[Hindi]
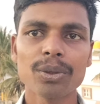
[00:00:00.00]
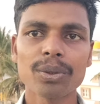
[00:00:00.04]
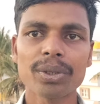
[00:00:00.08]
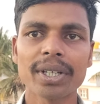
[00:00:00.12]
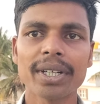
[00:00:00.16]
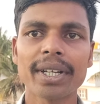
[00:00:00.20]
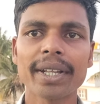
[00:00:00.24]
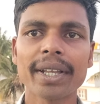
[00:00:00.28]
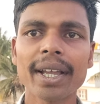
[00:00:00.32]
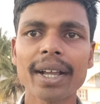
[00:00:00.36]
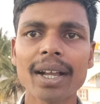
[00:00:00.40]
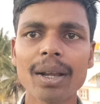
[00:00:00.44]

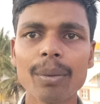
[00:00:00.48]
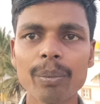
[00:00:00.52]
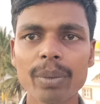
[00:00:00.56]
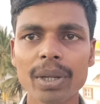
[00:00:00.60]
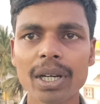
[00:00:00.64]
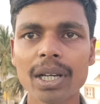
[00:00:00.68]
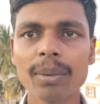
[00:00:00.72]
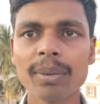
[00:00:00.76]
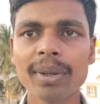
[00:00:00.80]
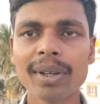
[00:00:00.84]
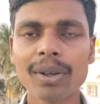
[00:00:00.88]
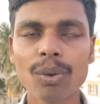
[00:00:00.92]
तो टी
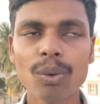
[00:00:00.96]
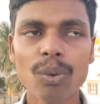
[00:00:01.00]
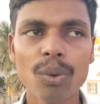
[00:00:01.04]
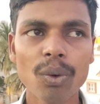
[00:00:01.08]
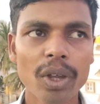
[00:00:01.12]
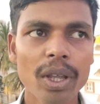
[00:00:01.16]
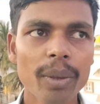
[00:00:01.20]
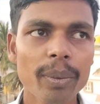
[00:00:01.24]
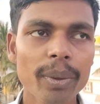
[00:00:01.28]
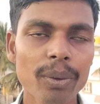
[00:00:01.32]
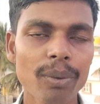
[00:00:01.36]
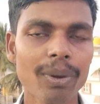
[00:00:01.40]
कंपनी में
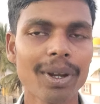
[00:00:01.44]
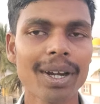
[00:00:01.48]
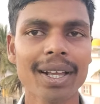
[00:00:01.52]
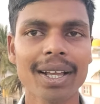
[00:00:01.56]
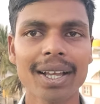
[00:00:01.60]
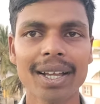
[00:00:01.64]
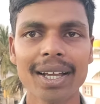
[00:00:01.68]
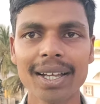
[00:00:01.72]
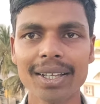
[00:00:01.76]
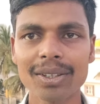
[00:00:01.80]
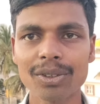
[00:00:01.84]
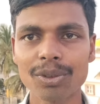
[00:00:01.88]
कोई भी
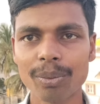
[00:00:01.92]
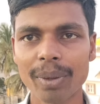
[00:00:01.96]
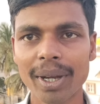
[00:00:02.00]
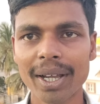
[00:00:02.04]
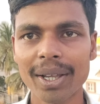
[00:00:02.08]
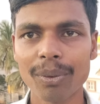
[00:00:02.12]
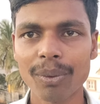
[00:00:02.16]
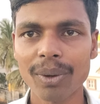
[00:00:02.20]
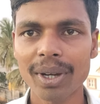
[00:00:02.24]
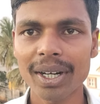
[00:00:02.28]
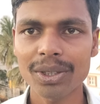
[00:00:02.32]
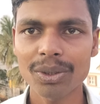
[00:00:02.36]
वर्क है तो
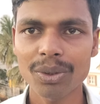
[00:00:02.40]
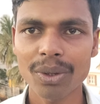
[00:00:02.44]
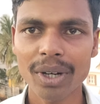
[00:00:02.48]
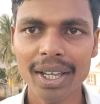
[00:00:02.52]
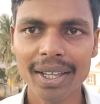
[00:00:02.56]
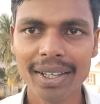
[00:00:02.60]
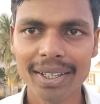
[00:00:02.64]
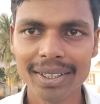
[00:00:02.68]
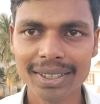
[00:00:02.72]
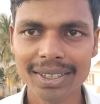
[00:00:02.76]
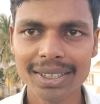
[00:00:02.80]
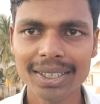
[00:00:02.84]
भाई वर्क
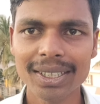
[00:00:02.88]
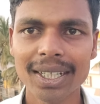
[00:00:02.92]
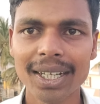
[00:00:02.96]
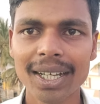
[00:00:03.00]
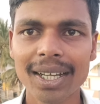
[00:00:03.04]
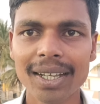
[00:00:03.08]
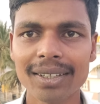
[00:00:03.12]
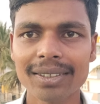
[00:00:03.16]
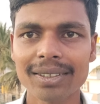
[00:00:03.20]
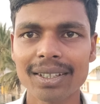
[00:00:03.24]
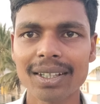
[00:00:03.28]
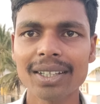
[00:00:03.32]
थोड़ा ईजी
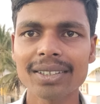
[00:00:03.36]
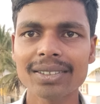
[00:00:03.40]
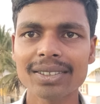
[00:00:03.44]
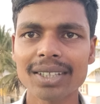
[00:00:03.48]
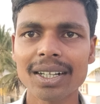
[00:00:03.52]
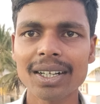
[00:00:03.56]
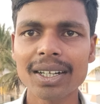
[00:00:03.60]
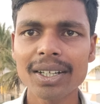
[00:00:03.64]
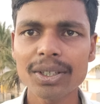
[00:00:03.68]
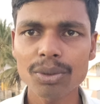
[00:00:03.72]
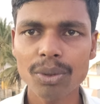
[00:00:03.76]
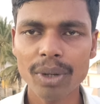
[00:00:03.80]
है इसलिए
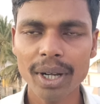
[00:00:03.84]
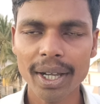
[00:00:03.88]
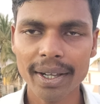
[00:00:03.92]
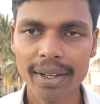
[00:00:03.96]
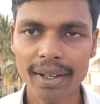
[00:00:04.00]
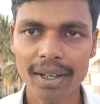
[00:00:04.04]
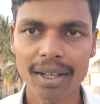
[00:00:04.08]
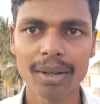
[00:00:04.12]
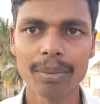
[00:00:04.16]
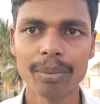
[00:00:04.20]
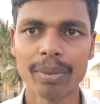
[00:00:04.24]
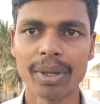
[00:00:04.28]
सैलरी थोड़ा
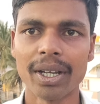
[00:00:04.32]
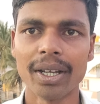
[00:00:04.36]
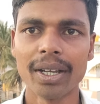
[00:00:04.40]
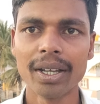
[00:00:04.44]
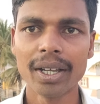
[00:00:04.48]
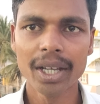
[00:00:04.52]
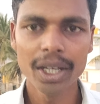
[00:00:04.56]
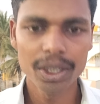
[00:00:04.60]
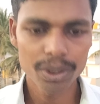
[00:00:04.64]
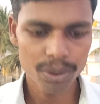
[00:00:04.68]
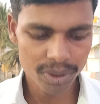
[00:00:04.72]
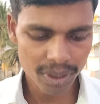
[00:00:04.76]
कम है
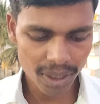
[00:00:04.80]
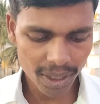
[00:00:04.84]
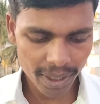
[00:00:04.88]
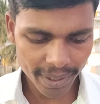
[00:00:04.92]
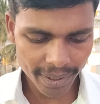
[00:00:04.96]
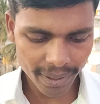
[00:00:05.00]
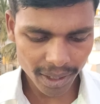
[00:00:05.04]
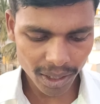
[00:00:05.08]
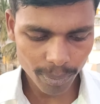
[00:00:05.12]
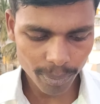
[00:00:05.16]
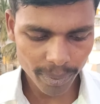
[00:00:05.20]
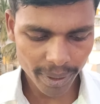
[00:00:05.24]

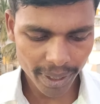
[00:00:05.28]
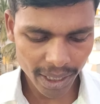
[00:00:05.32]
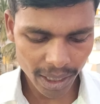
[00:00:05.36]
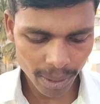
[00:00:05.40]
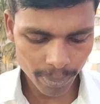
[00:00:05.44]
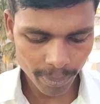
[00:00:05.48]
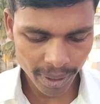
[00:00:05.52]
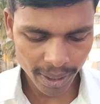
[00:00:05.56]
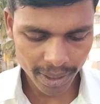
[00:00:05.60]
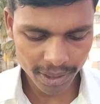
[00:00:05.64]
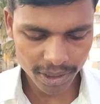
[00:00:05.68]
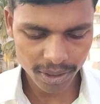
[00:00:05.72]
सैलरी कम नहीं
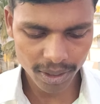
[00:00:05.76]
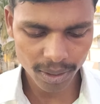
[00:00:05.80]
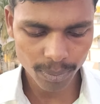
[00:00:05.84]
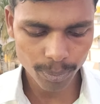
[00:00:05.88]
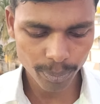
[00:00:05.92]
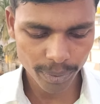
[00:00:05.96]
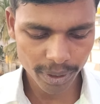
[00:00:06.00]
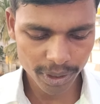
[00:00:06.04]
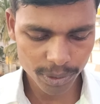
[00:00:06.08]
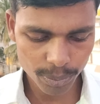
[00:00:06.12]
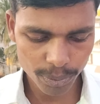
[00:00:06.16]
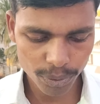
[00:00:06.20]
है मैं इस
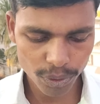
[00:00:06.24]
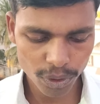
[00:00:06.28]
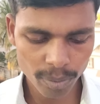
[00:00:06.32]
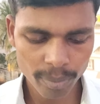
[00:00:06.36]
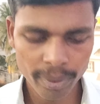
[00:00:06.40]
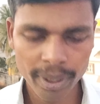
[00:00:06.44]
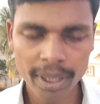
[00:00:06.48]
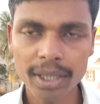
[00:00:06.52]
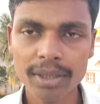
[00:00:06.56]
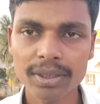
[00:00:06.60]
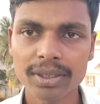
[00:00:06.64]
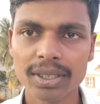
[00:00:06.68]
कम इस वीडियो
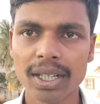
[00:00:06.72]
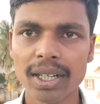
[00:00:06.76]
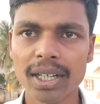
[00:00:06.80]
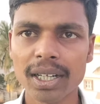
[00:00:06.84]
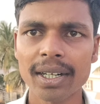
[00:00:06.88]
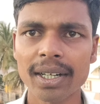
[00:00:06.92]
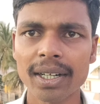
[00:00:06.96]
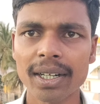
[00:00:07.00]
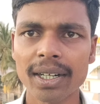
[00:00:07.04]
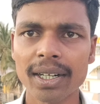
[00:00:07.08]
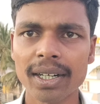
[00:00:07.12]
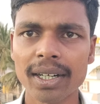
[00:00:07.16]
में
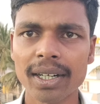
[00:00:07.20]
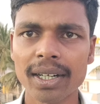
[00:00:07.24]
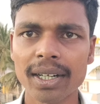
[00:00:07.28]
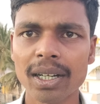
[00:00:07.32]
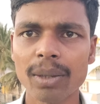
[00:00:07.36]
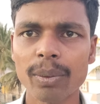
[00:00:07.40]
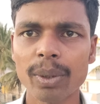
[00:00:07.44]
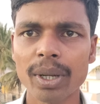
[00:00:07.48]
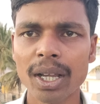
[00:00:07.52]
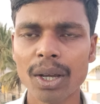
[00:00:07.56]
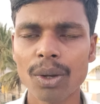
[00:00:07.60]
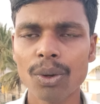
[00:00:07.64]
सैलरी भी चर्चा
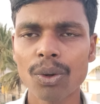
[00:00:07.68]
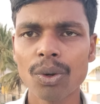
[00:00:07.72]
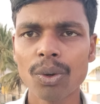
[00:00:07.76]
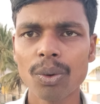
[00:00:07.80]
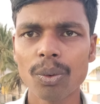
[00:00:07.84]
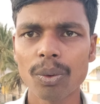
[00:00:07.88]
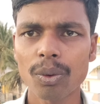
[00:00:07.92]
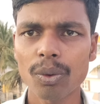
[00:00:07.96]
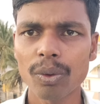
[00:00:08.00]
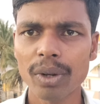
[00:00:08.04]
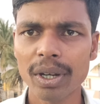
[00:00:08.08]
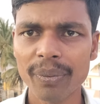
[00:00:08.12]
करने वाला
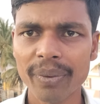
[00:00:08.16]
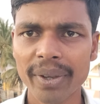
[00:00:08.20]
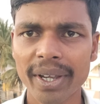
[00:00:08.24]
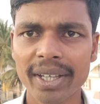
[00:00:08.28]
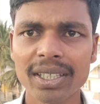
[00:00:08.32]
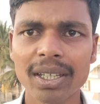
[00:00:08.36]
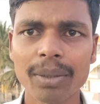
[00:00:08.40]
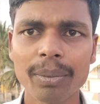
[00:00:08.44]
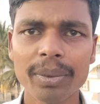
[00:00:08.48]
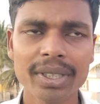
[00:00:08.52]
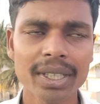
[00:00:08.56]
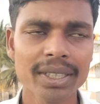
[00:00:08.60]
हूँ
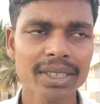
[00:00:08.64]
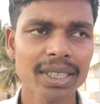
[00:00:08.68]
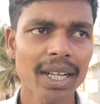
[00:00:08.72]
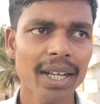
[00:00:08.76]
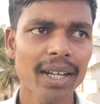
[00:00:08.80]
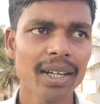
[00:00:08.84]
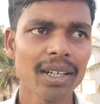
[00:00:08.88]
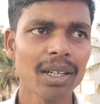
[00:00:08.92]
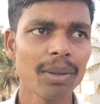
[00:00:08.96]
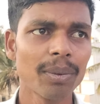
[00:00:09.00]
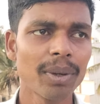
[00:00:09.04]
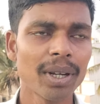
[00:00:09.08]
क्वालिफिकेशन भी
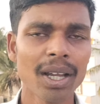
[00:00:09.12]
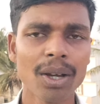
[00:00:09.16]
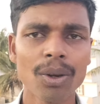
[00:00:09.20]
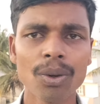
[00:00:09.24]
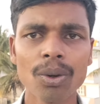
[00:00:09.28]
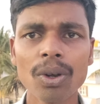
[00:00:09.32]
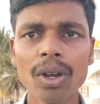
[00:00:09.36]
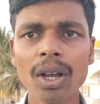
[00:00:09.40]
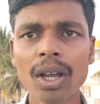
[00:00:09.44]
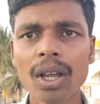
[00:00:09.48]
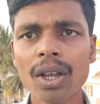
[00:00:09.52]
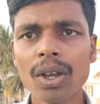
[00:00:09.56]
चर्चा करने वाला
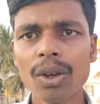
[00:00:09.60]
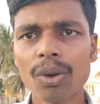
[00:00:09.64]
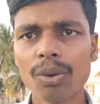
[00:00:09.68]
हूँ